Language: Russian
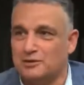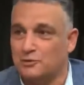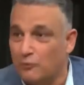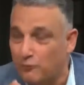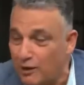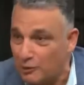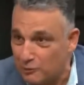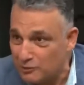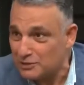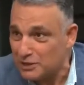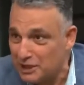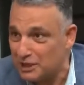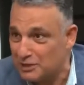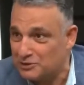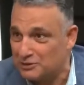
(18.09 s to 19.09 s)
но
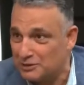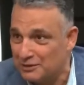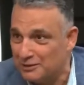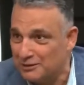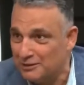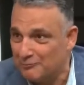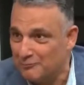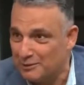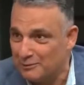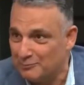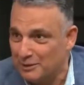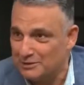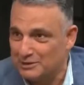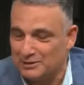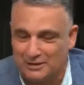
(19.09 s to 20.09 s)
вооружает же,
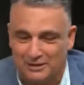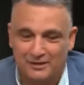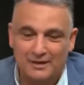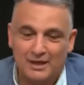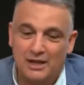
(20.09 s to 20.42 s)
понимаете, да?